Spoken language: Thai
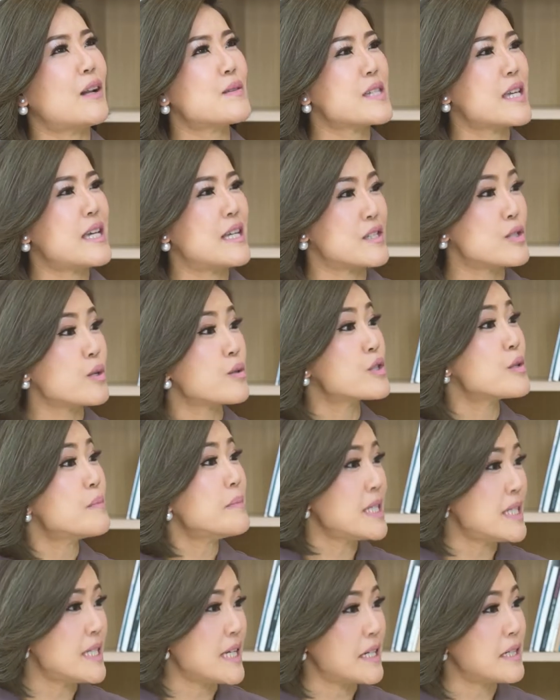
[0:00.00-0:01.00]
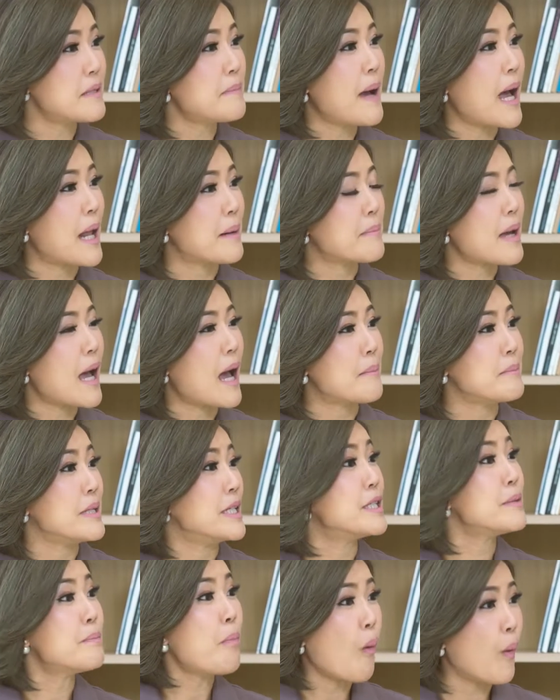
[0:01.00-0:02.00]
เราจะเห็นโซเชียลมีเดียที่ผ่านมามี
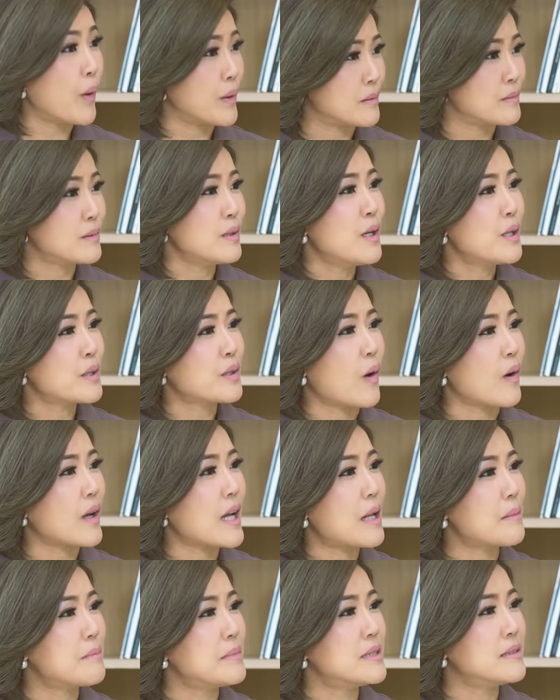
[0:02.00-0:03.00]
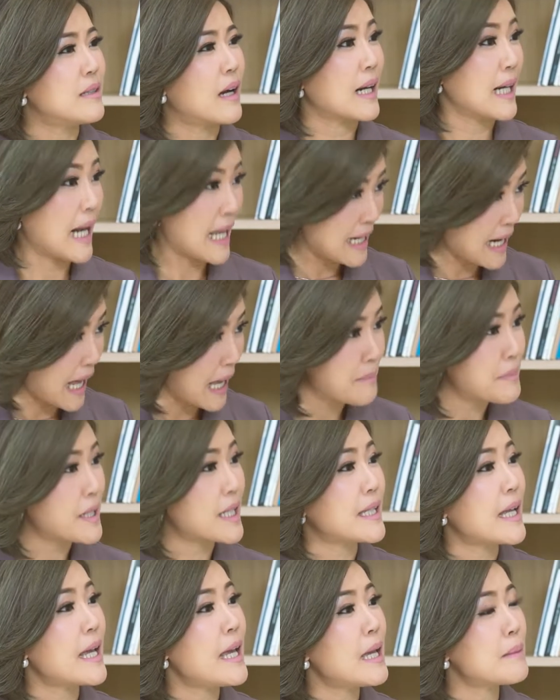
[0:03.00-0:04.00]
อิทธิพลต่อการเมืองหลายๆป
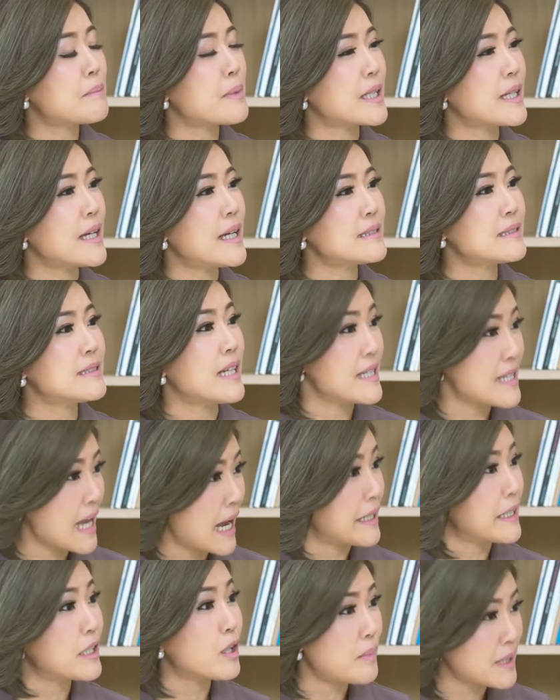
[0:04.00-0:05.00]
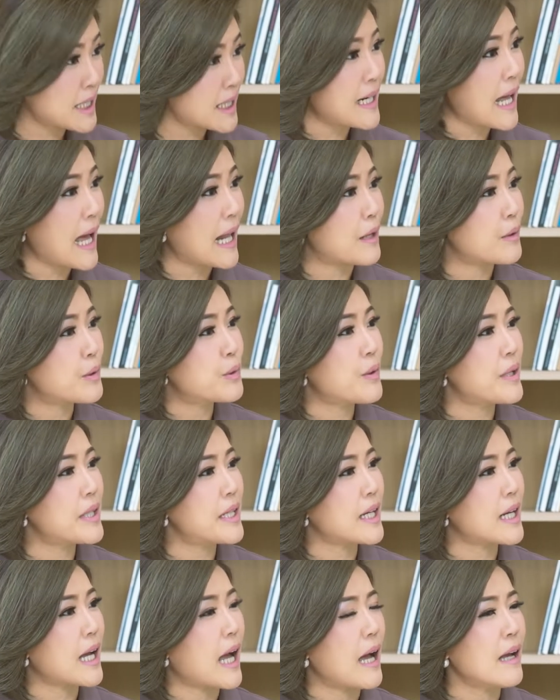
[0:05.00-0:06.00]
ระเทศประเทศใหญ่ๆที่เขาพัฒนาแล้วด้วย
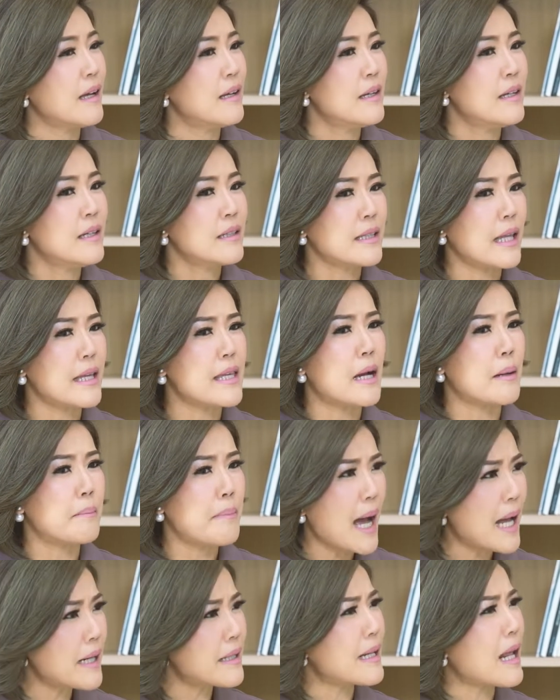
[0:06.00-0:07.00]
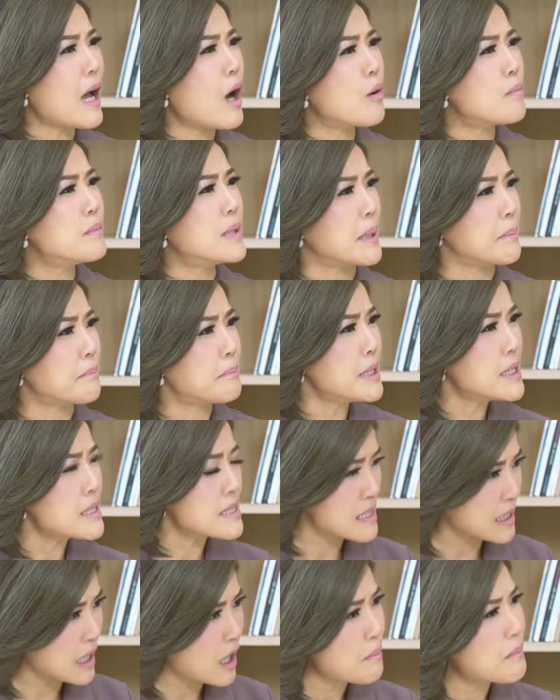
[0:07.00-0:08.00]
นะคะแต่อย่างบ้านเราเหมือนเพิ่ง
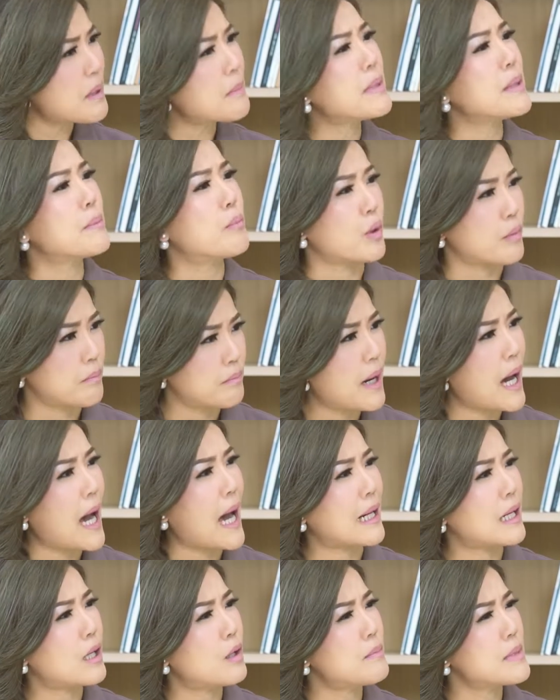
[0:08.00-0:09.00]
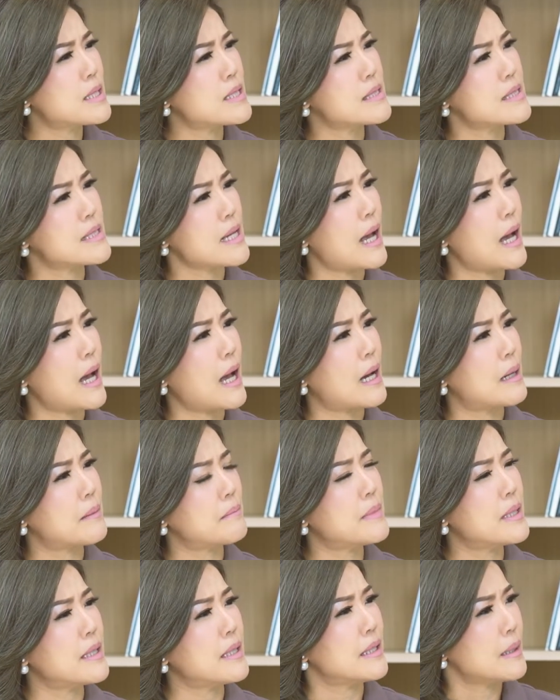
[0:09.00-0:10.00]
จะเข้ามามีบทบาทแล้วมันจะ
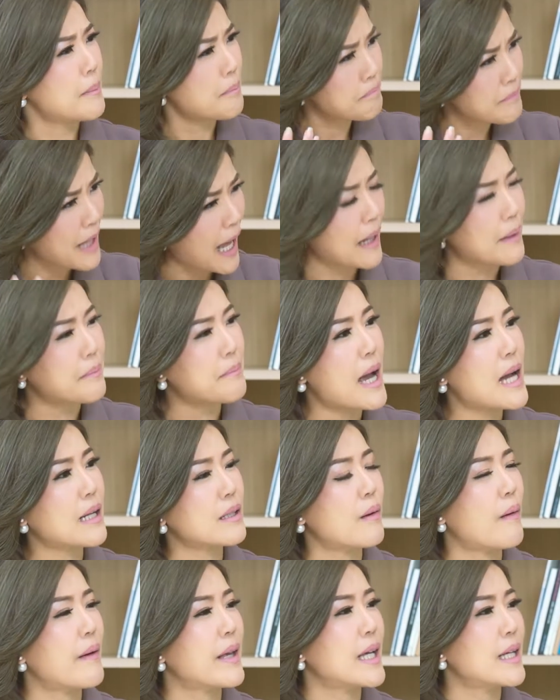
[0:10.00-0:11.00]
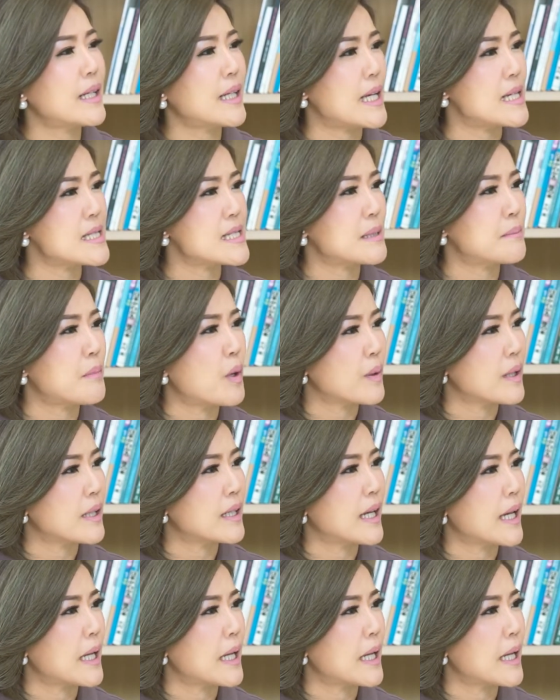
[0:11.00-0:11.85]
มีน้ำหนักมากน้อยแค่ไหนอาจารย์มองยังไง